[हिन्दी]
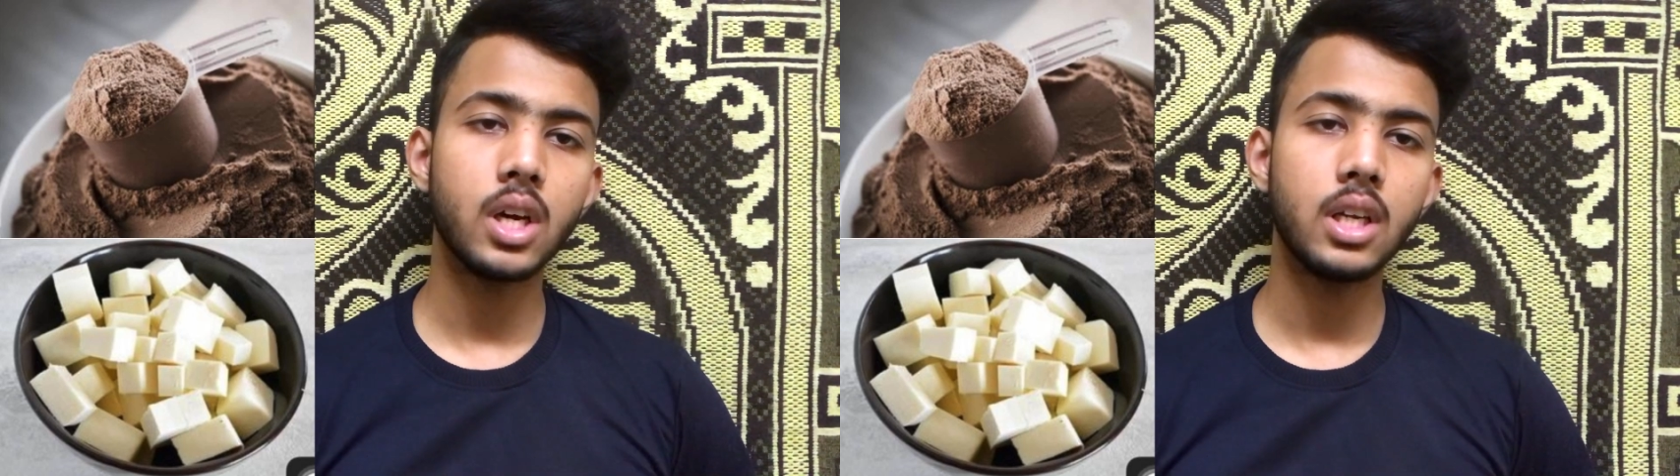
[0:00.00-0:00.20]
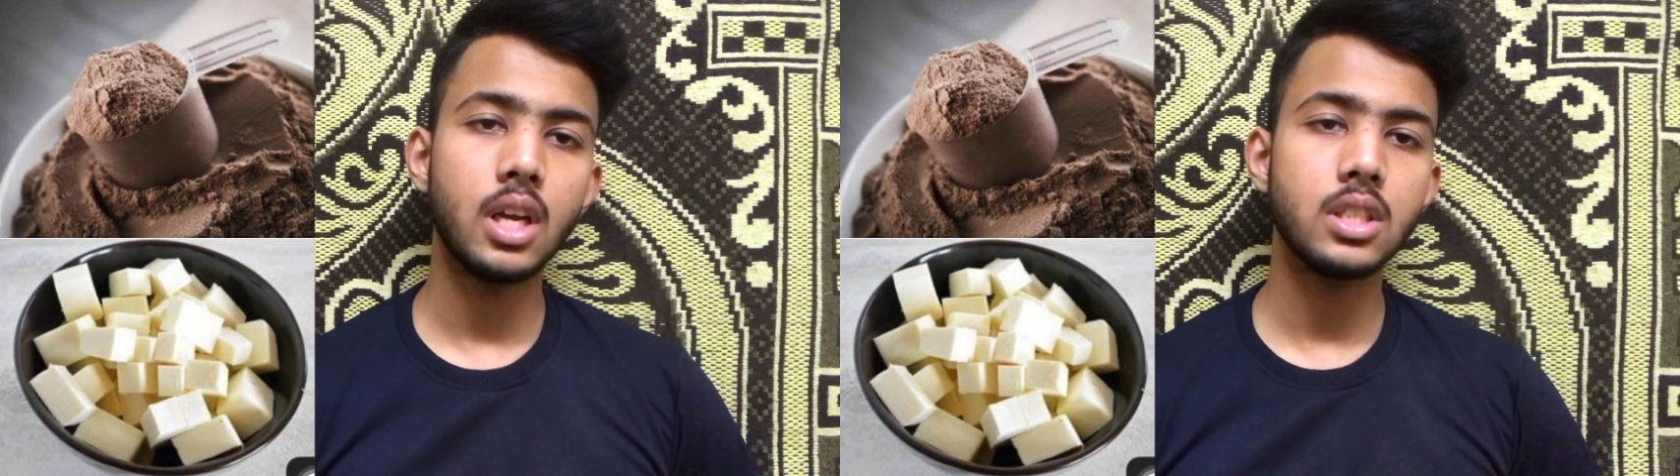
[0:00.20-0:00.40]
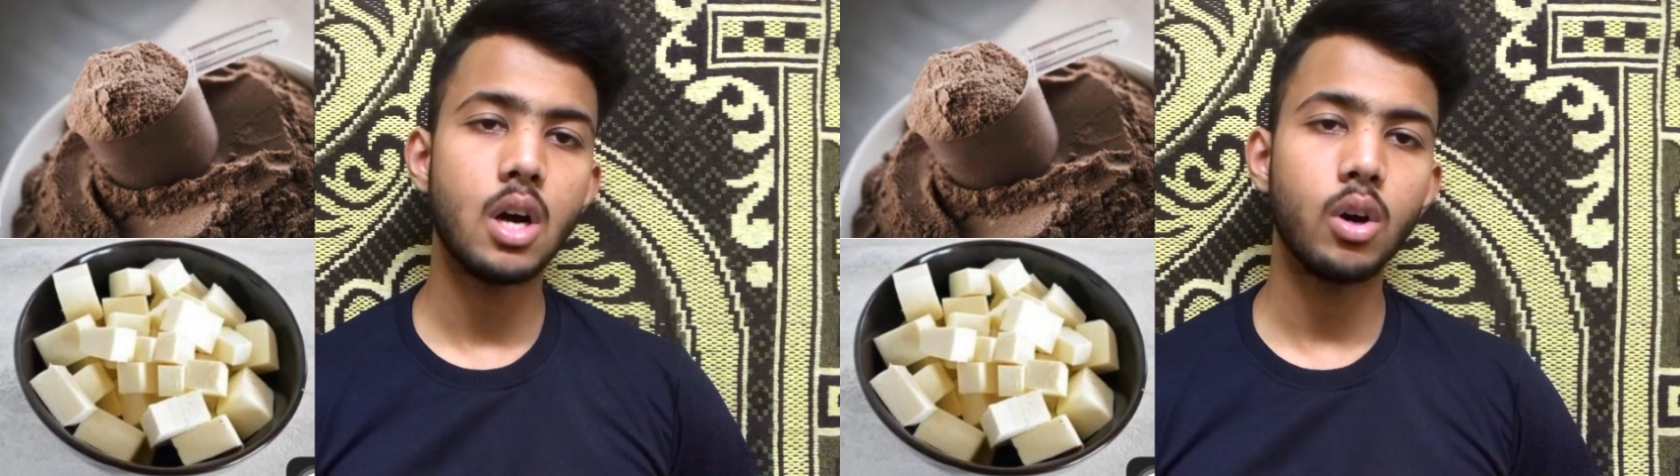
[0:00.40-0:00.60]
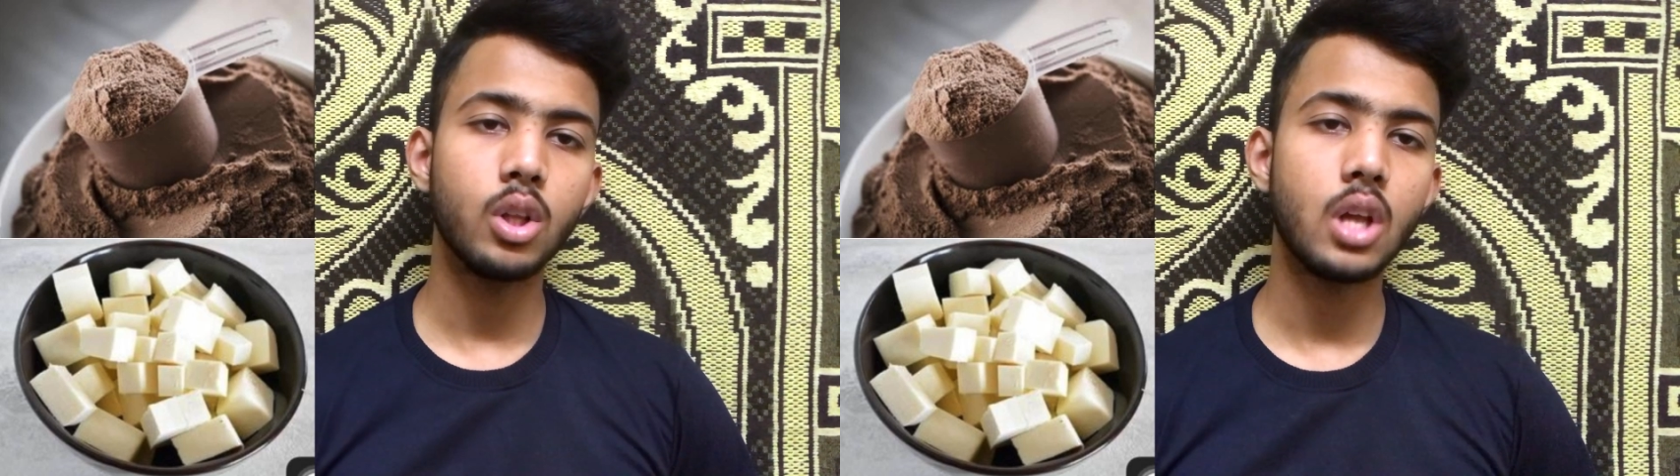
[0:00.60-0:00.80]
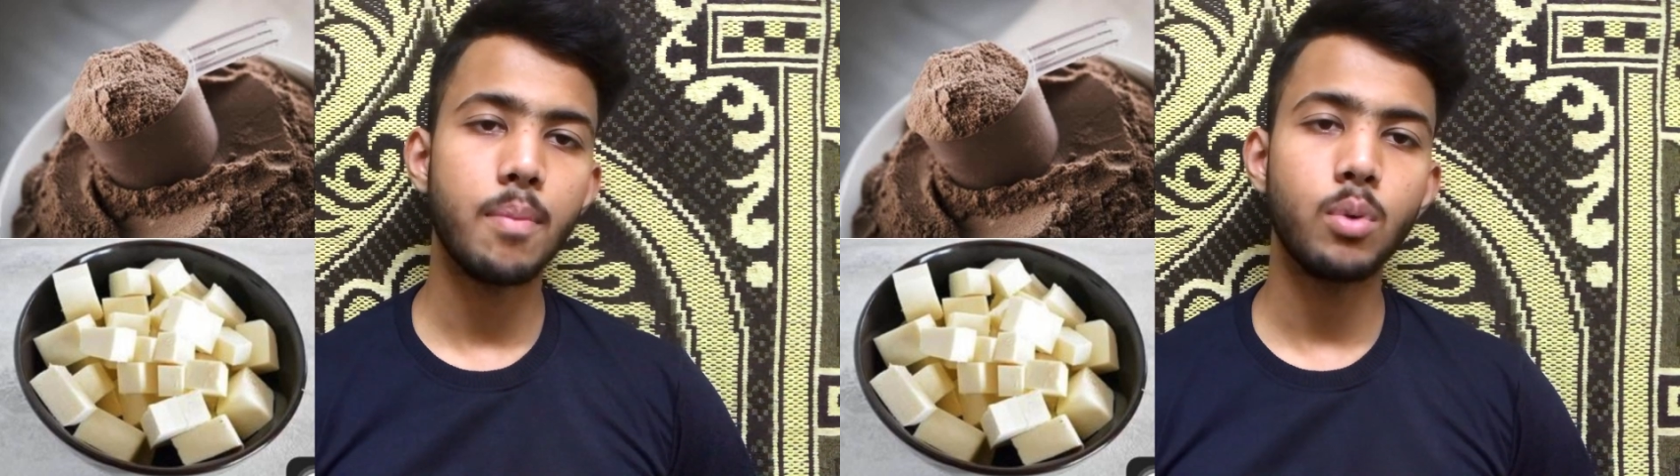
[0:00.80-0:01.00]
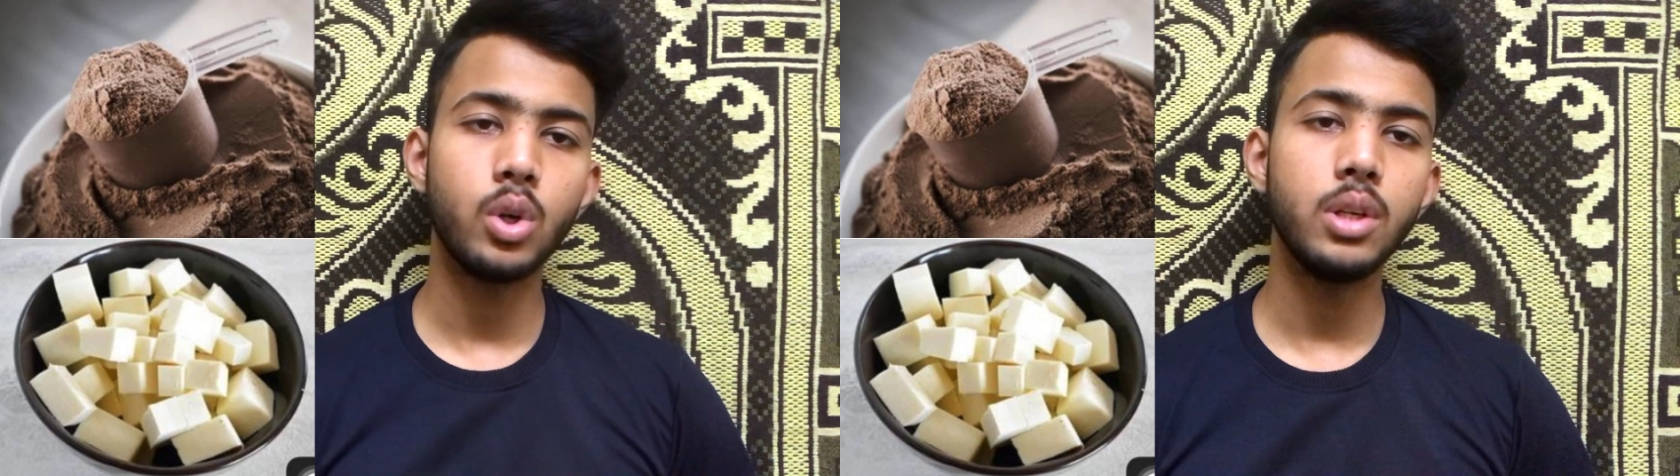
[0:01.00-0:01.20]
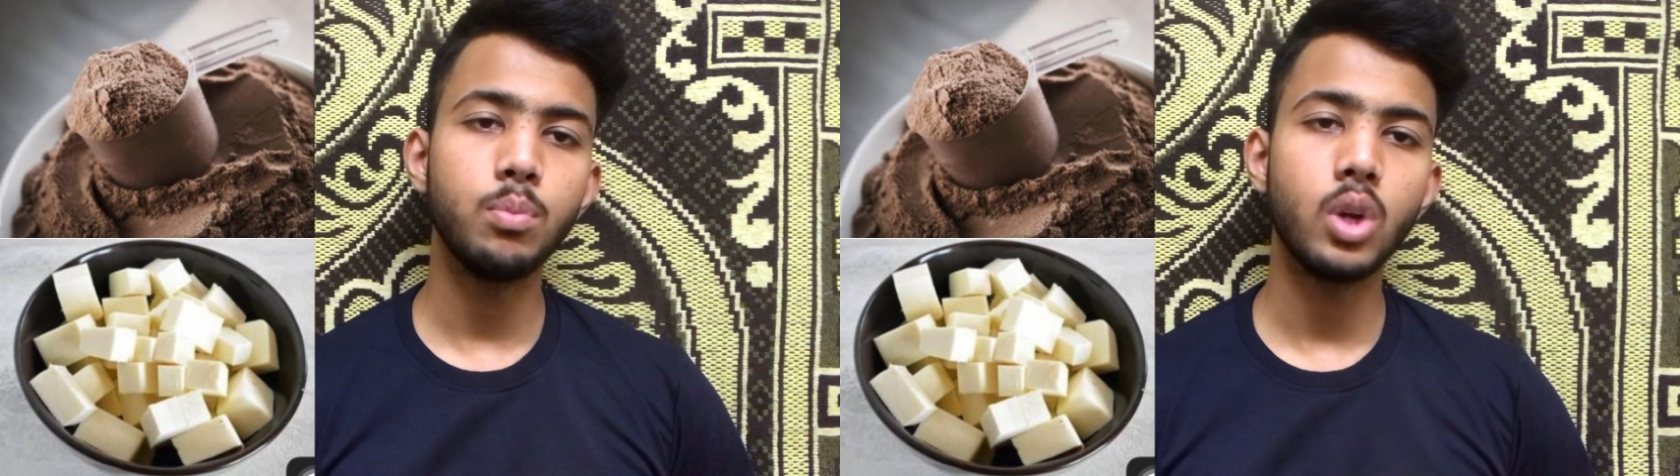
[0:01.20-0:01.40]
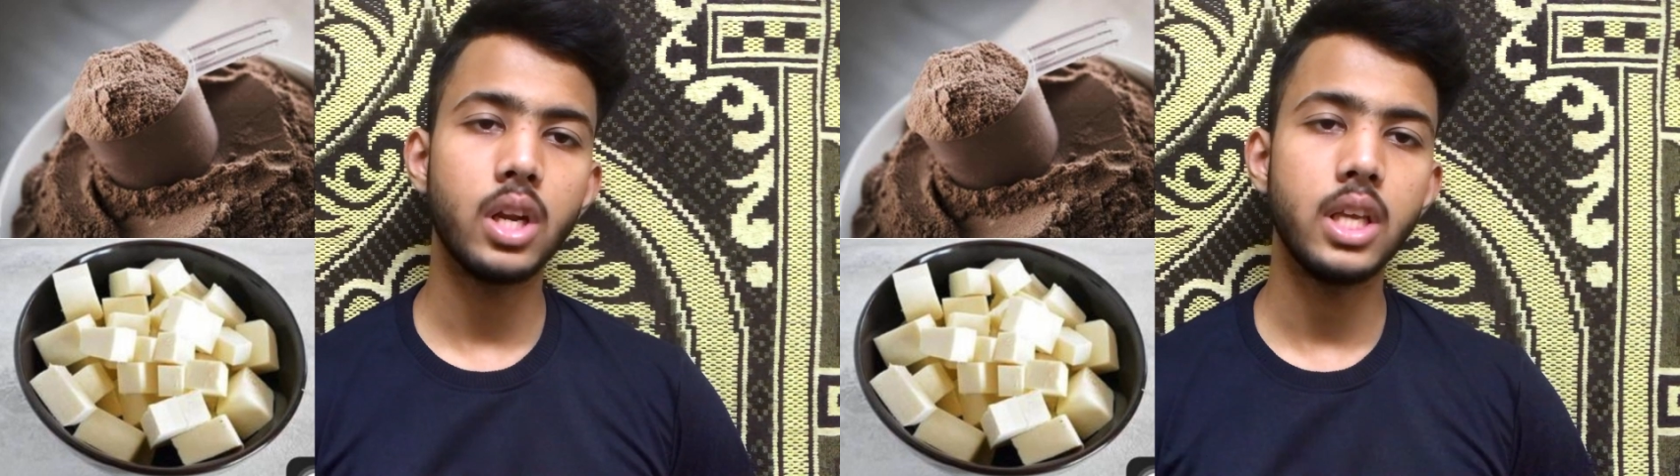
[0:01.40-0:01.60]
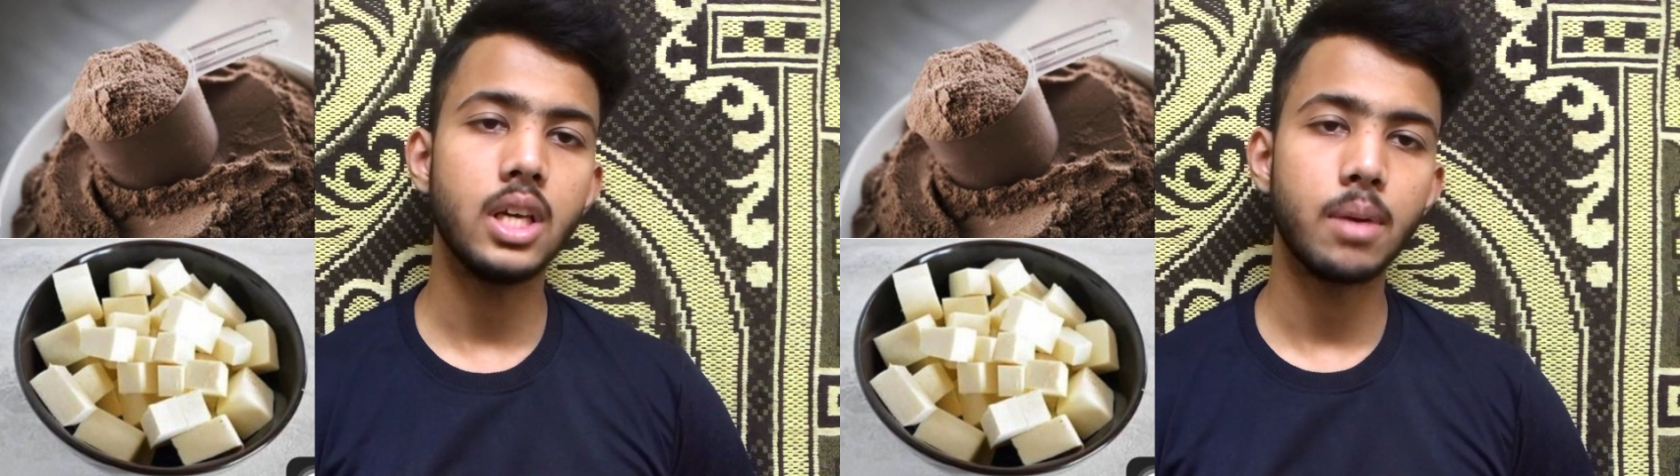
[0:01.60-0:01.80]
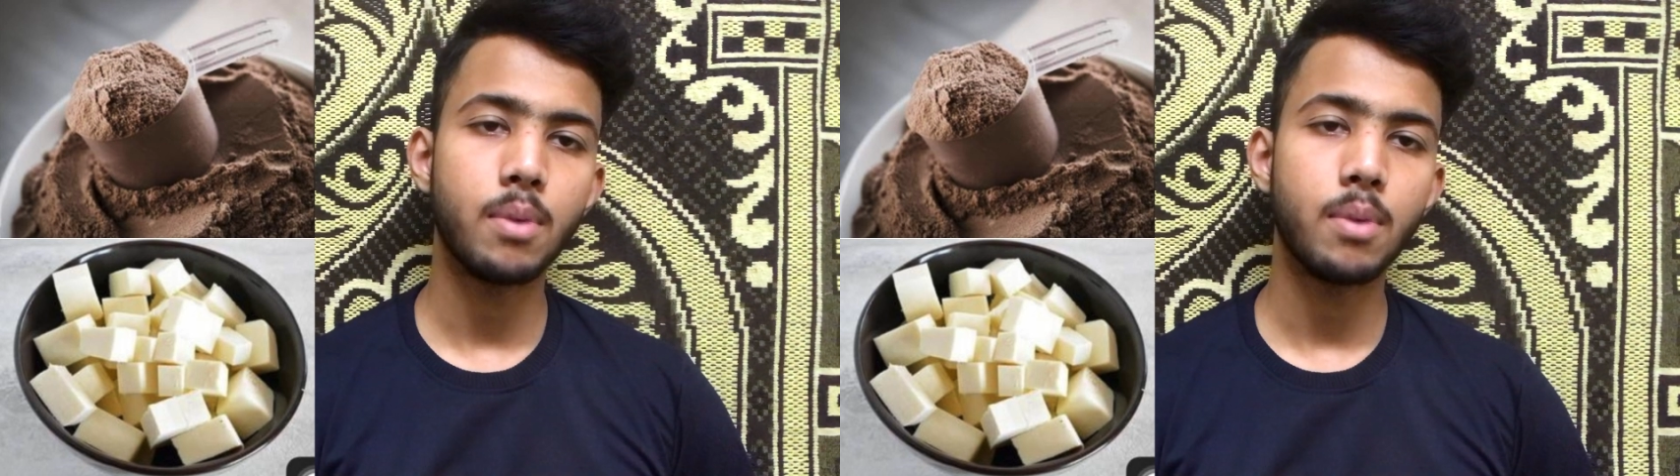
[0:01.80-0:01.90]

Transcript: करना चाहोगे तो आप प्रोटीन पूरा नहीं कर